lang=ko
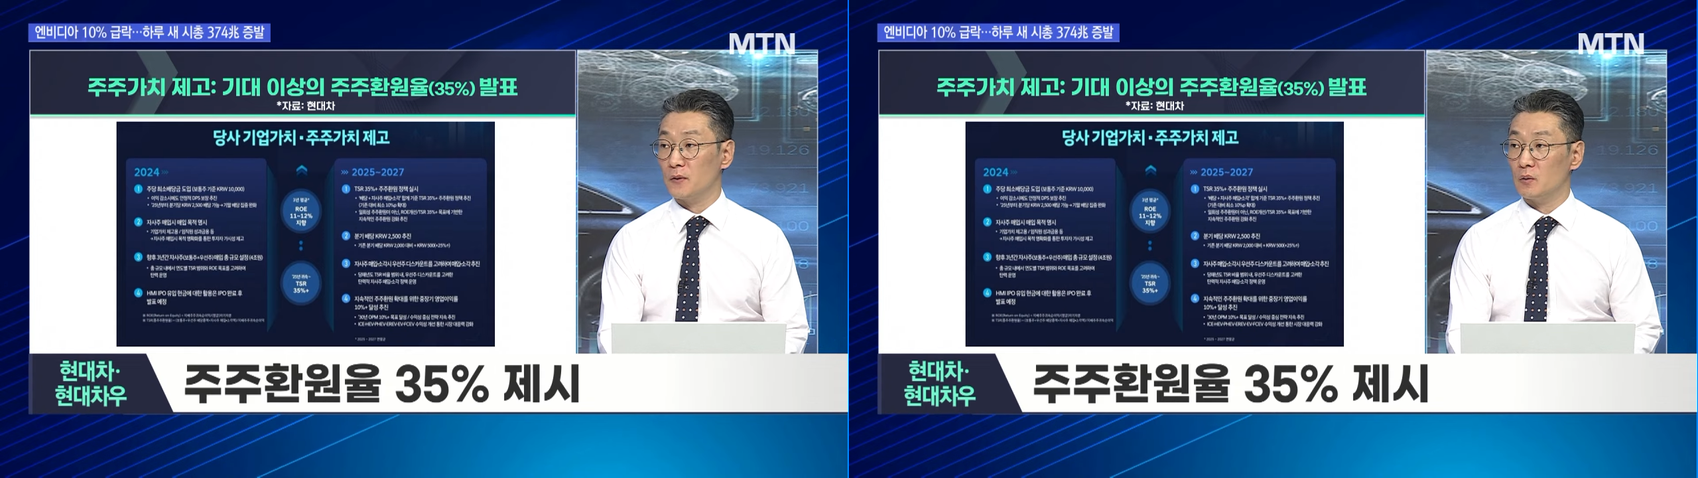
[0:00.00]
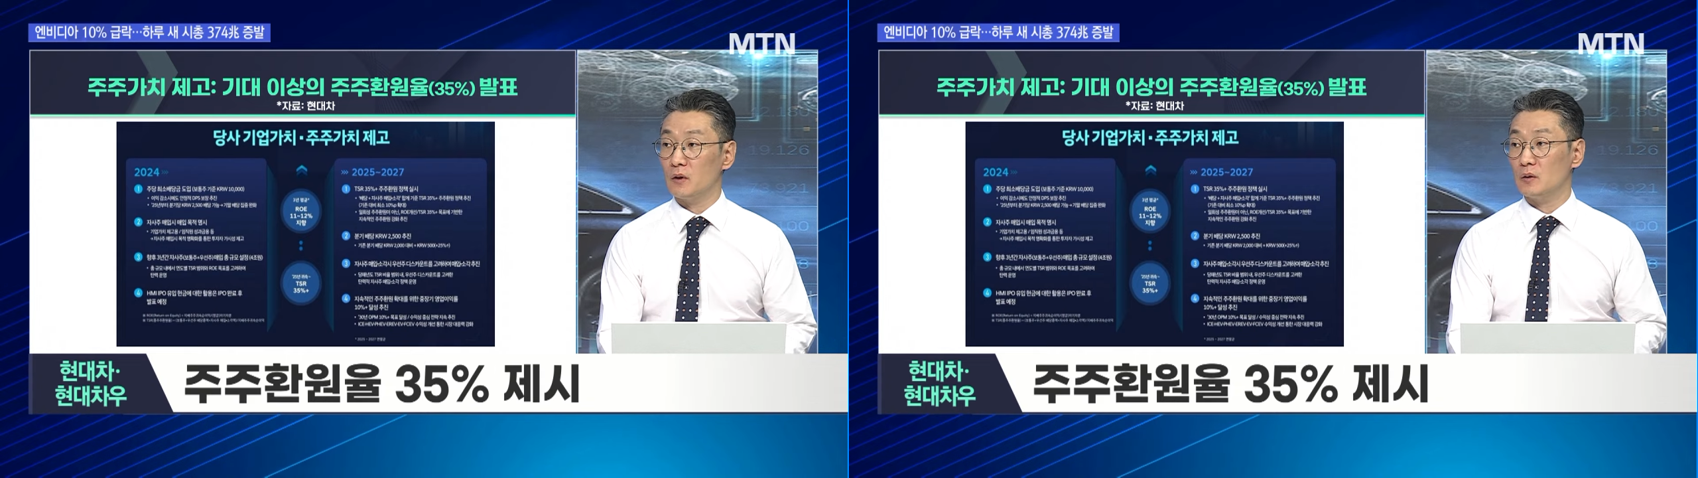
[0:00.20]

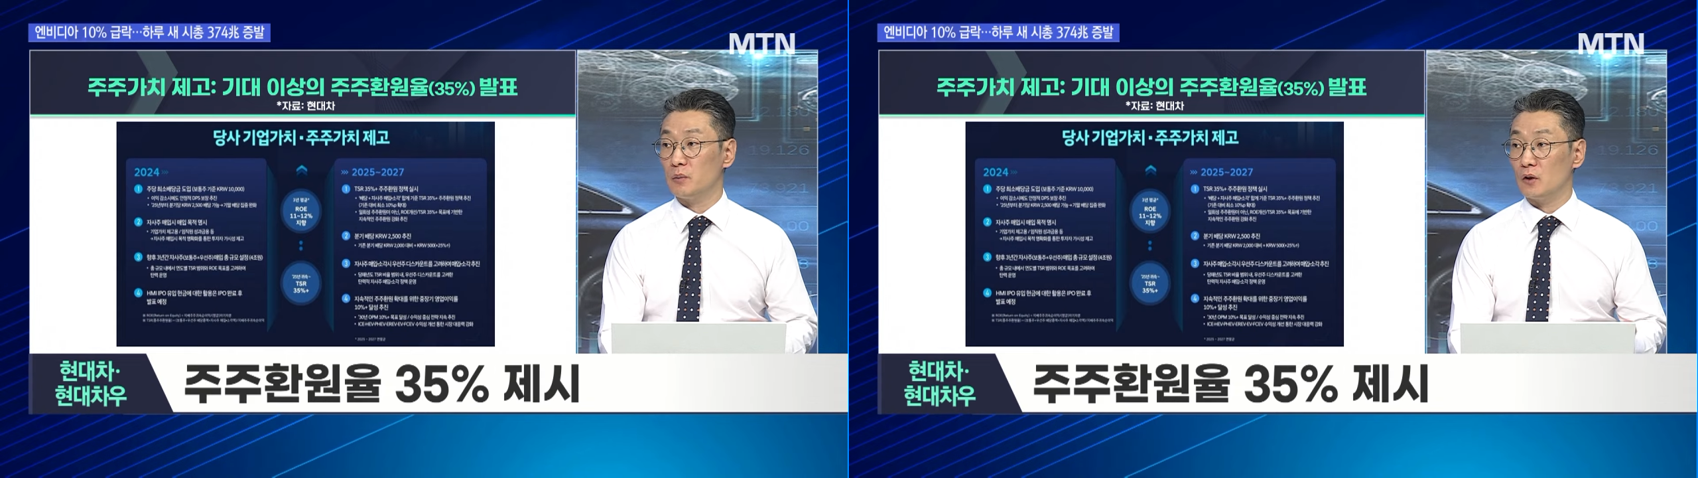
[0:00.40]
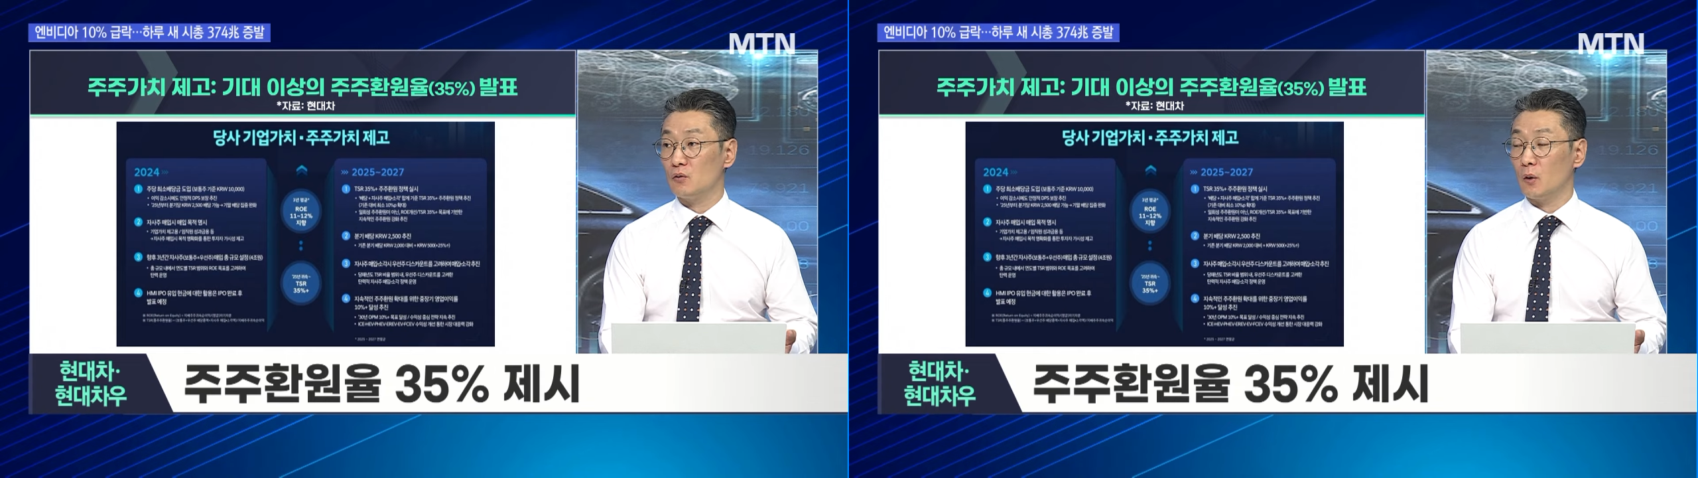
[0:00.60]
그만큼
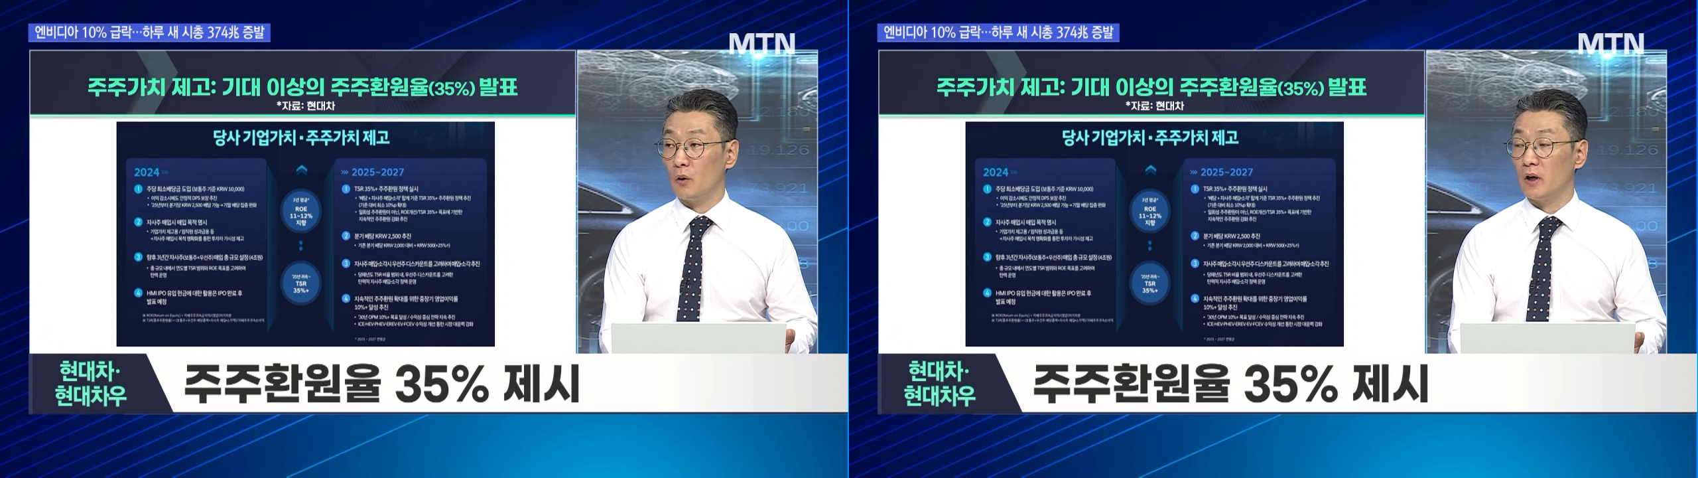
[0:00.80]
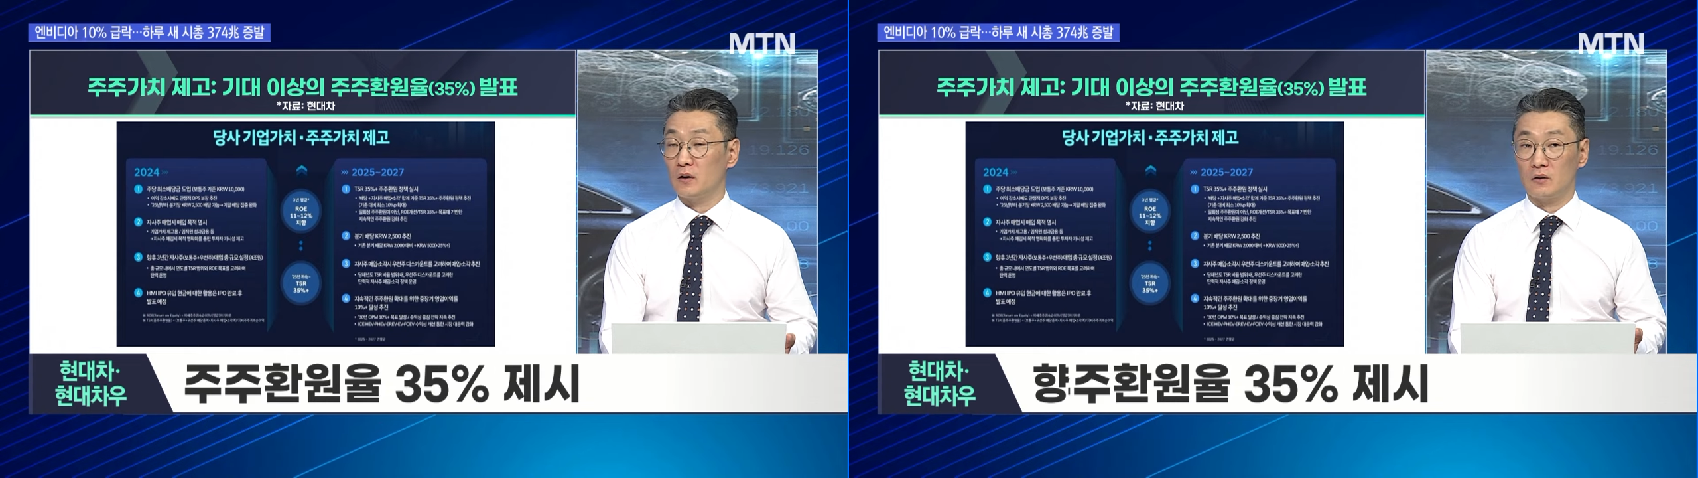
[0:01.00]
밸류가
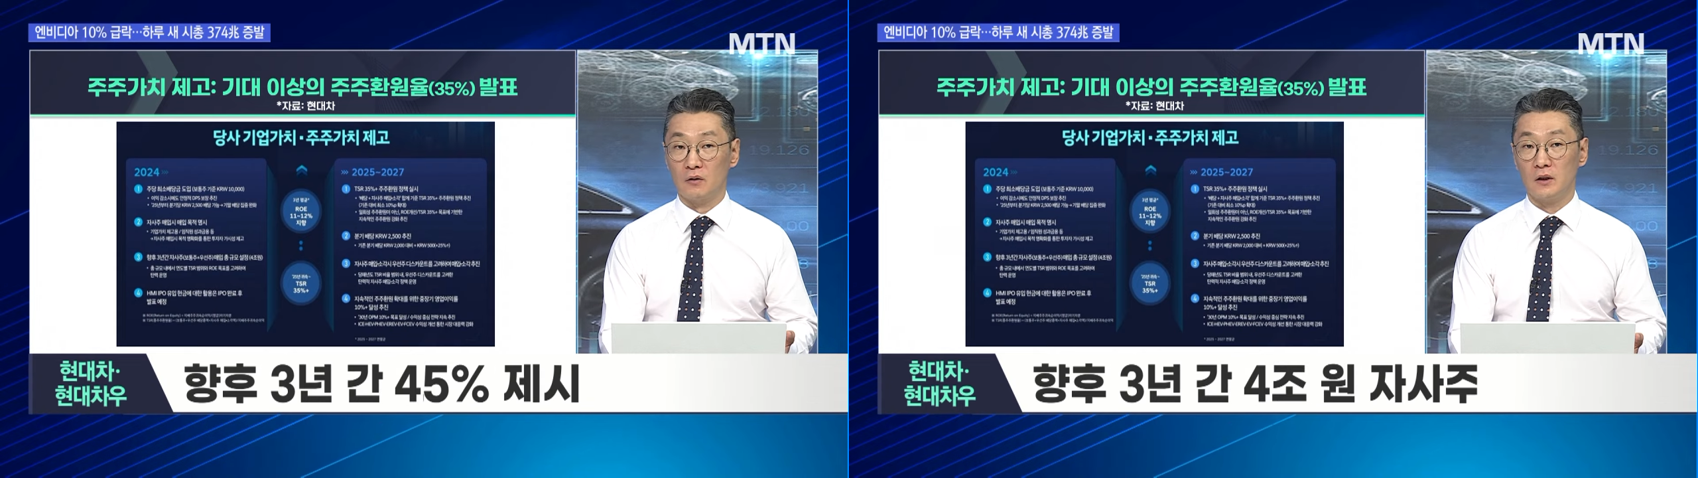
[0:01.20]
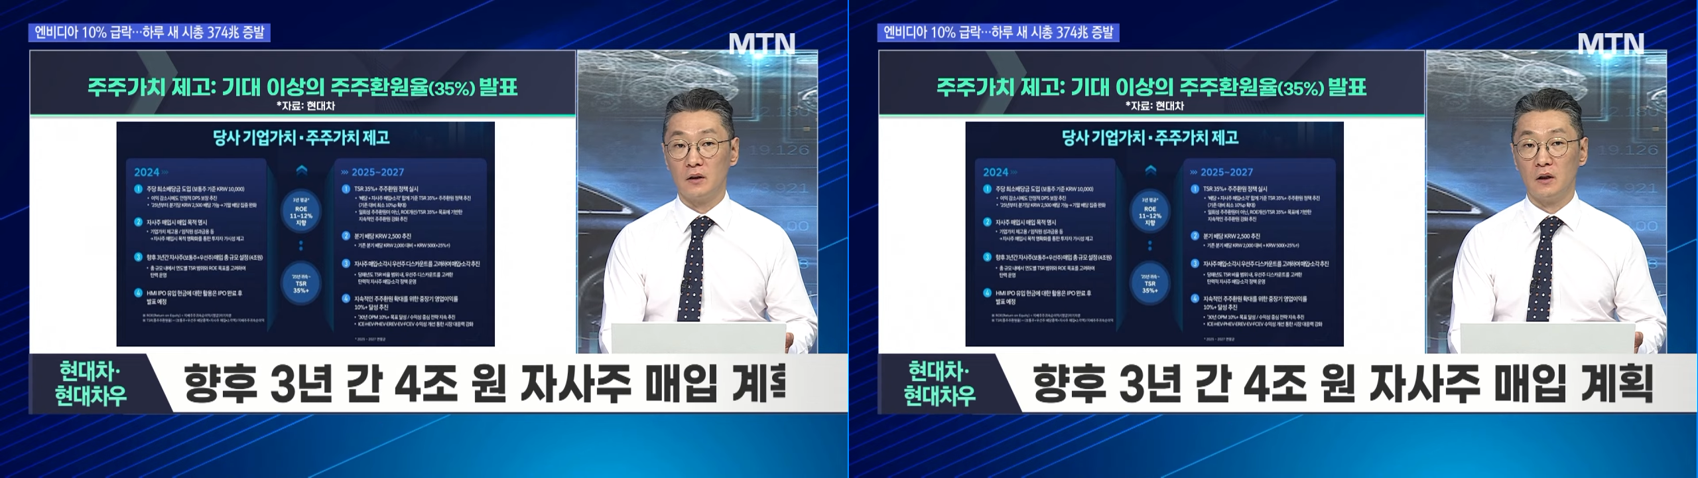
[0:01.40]
올라가는
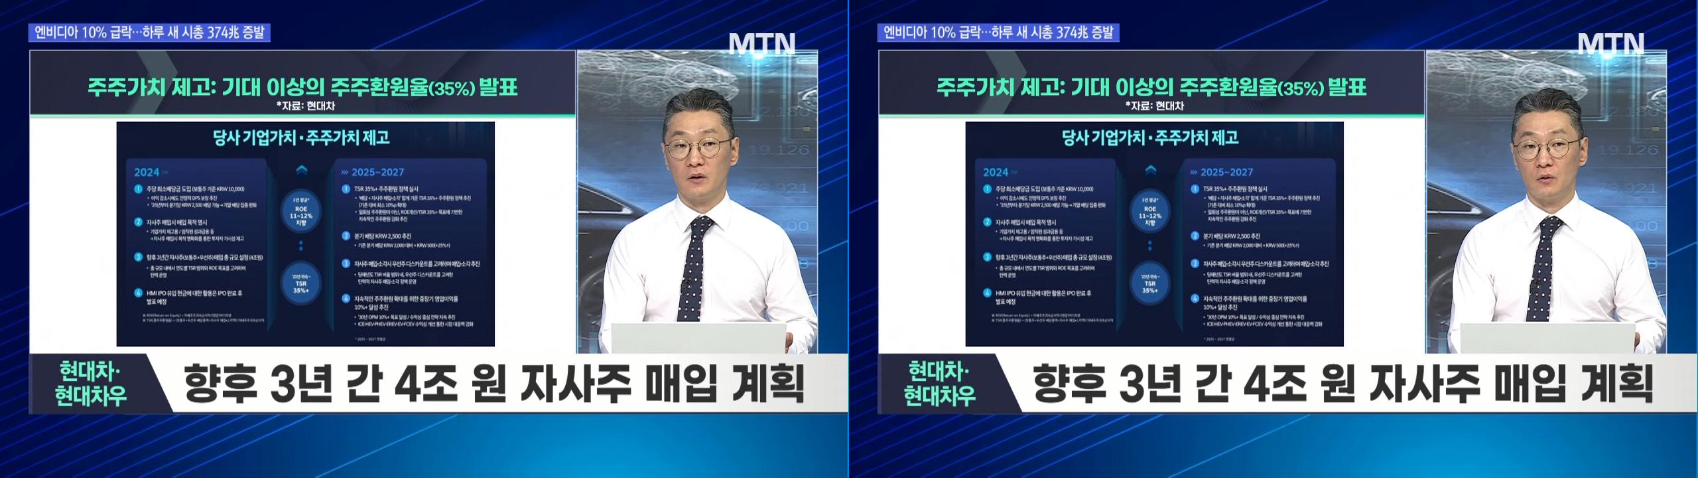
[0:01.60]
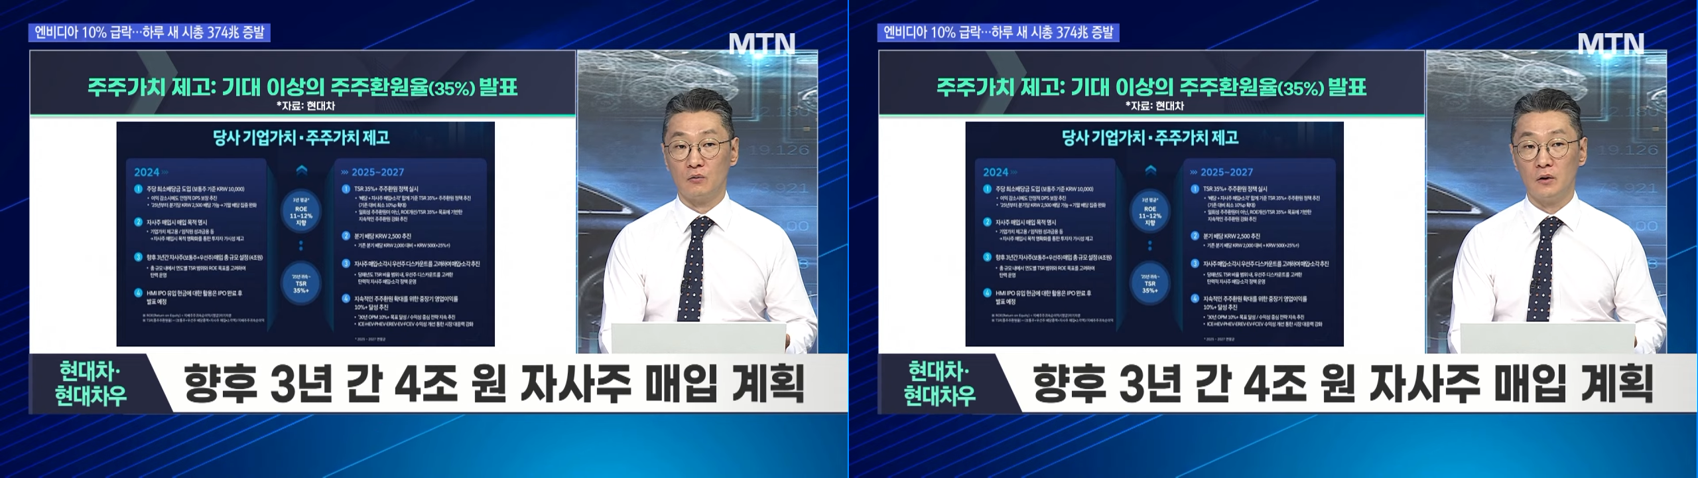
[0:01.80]
그런
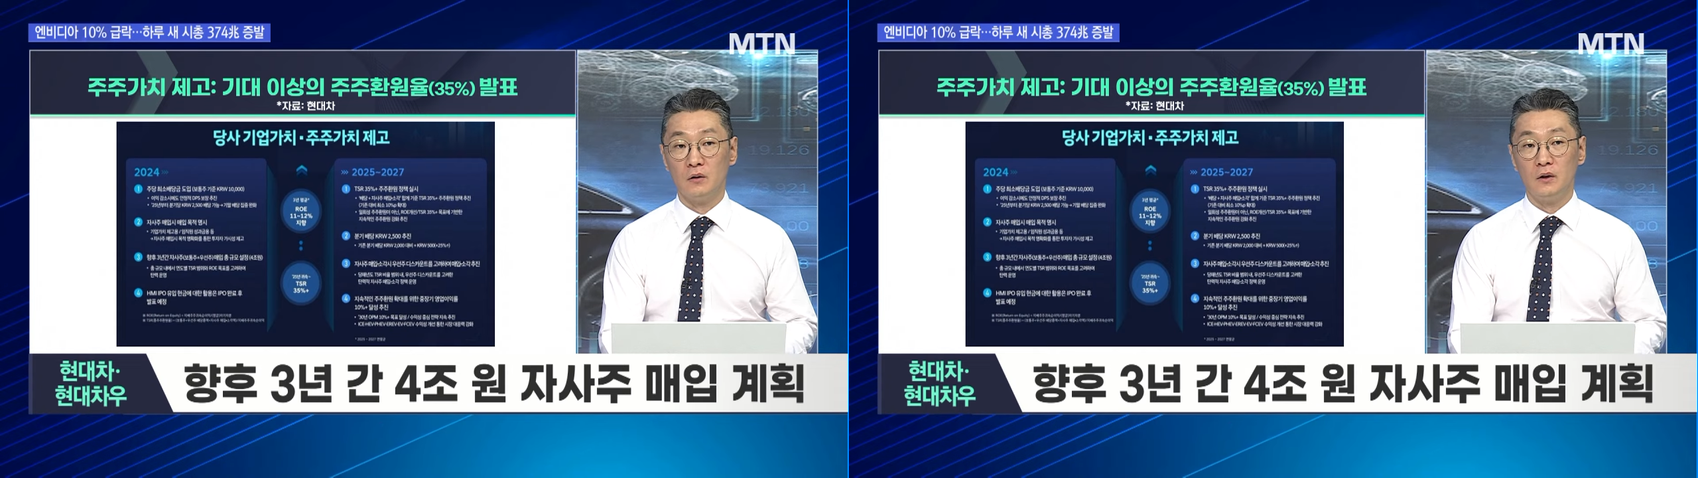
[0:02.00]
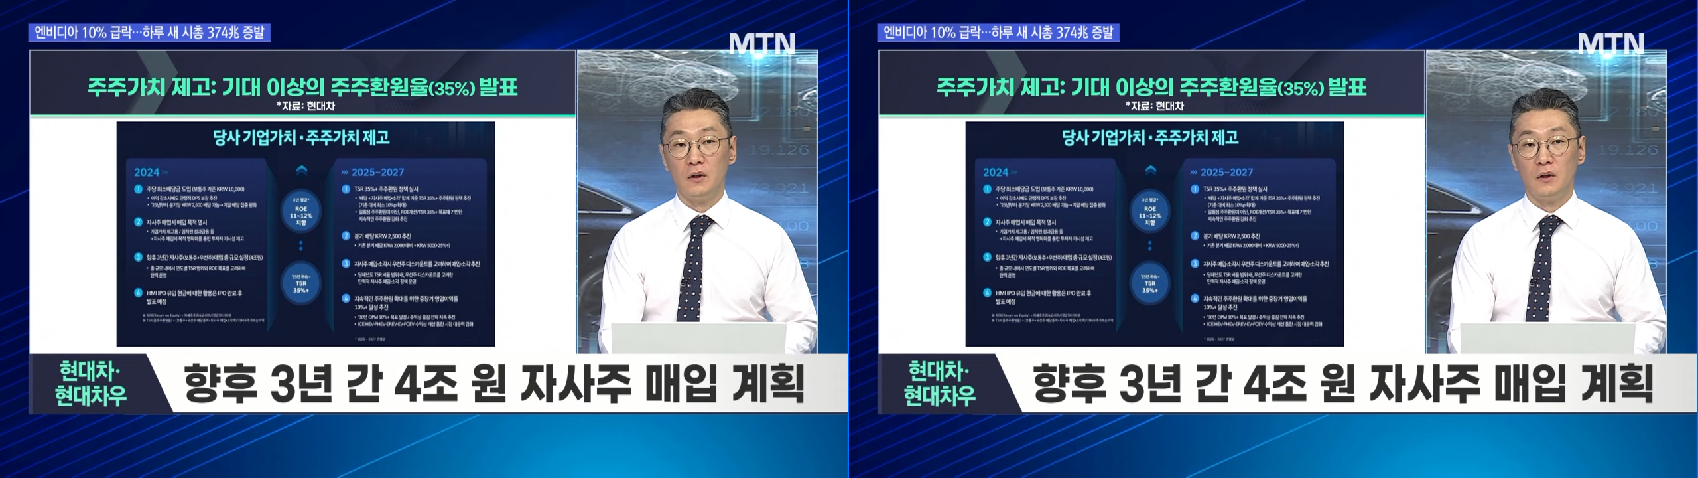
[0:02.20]
상태인 거고요.